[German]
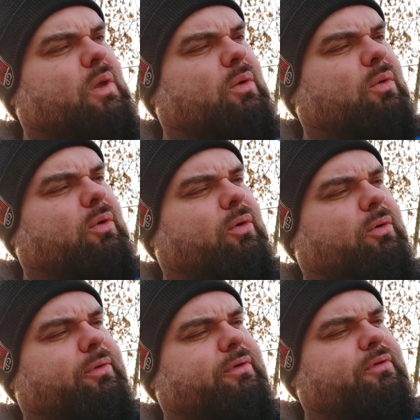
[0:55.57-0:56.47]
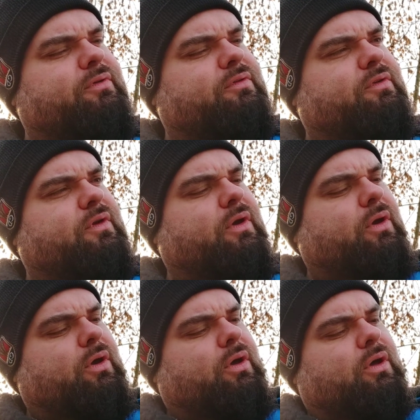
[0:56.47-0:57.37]
Und
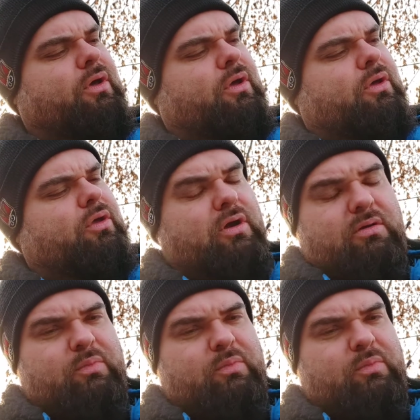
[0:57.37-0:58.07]
ja,